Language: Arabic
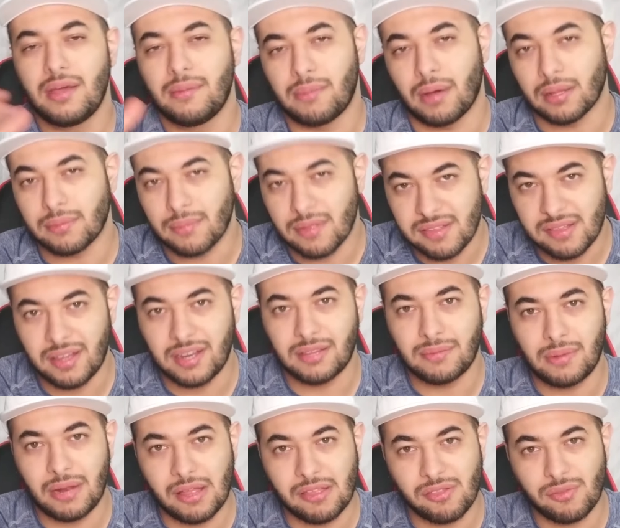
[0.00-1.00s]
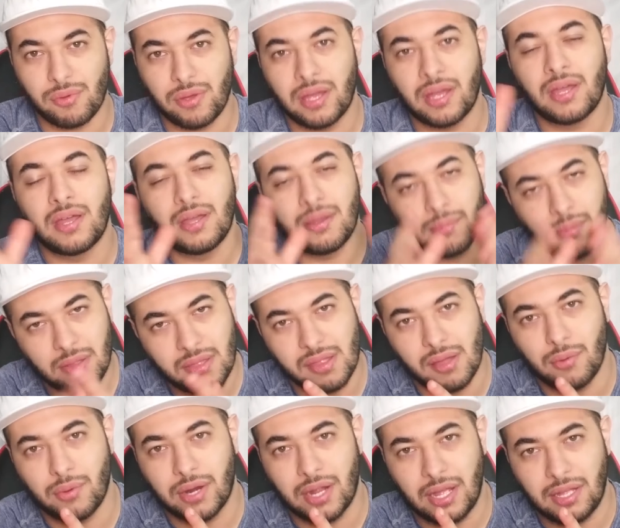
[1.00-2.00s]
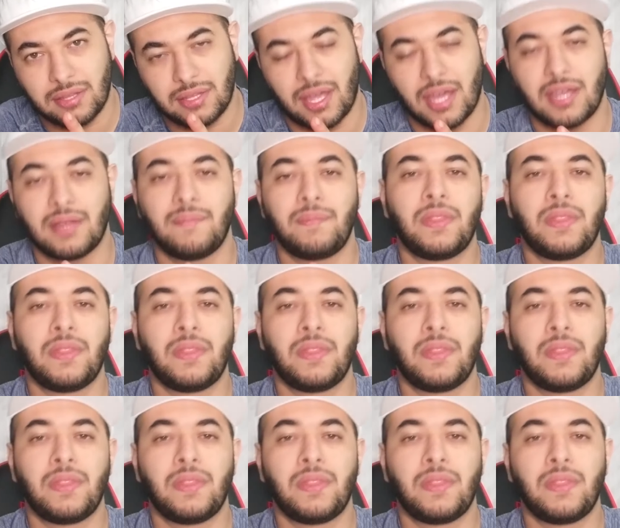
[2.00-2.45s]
بعد ما صارت بالاسواق بتصور 8K